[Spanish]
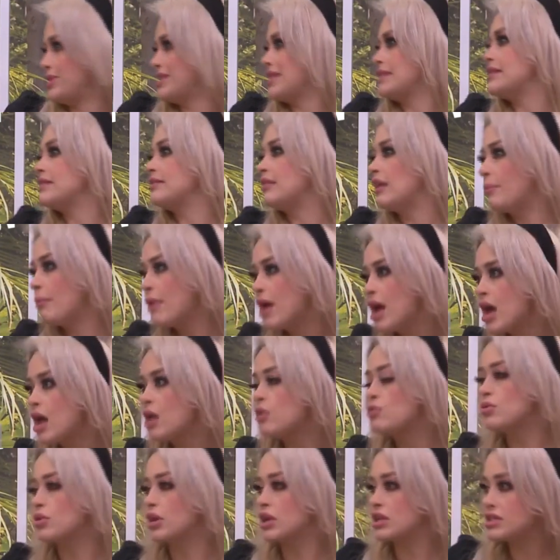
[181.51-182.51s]
pues se sienta
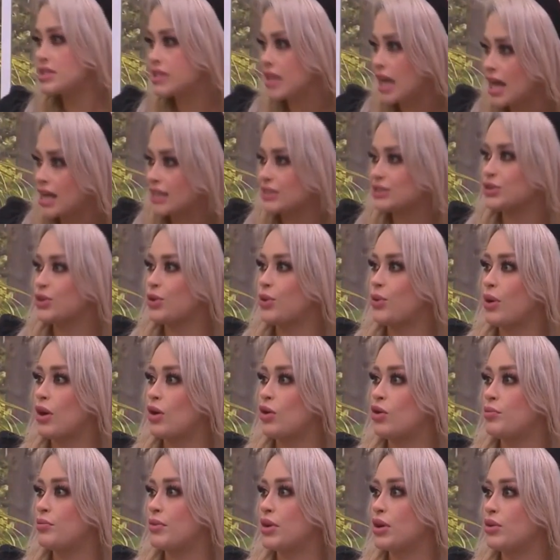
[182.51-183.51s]
mal, un rechazo, o a
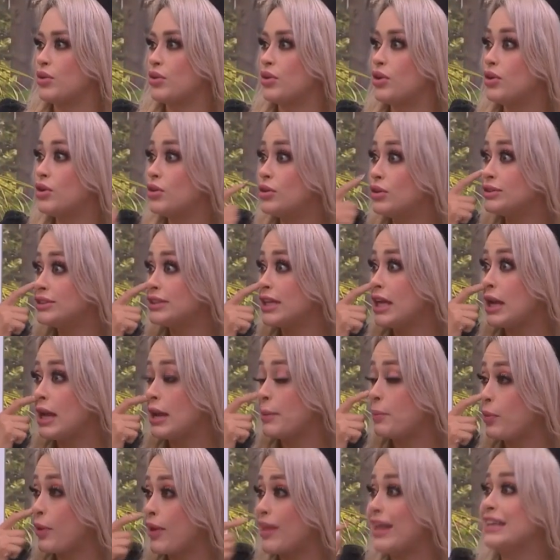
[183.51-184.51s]
lo mejor, no
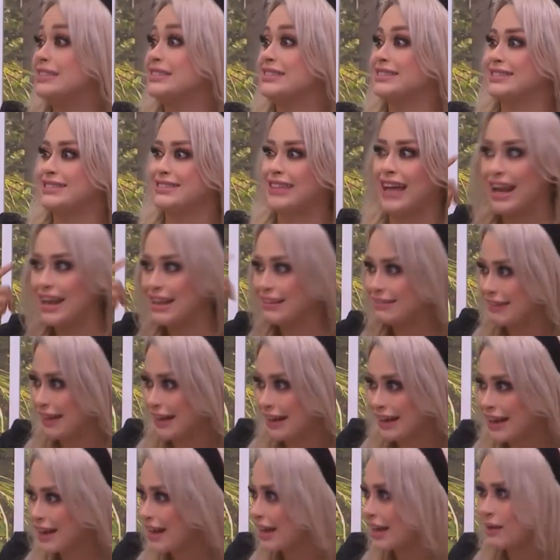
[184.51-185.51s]
sé, puedas
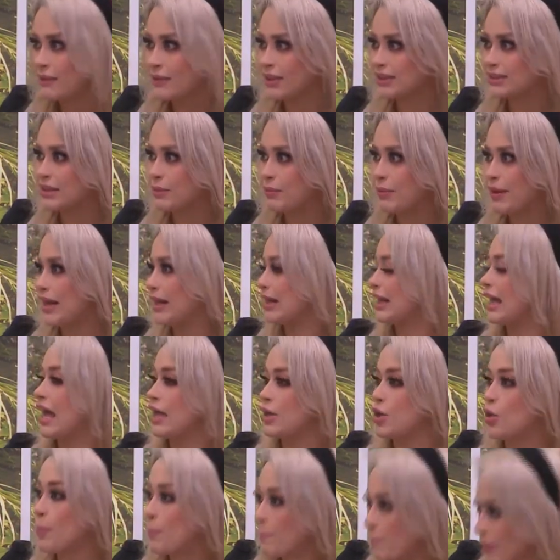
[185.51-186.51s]
calentarle la cabeza para que
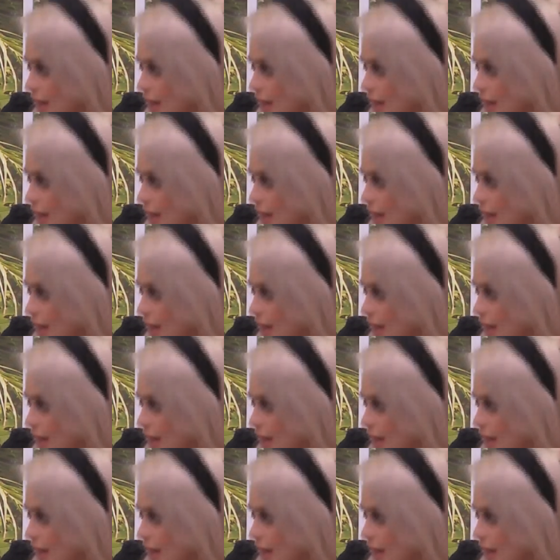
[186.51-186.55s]
haya un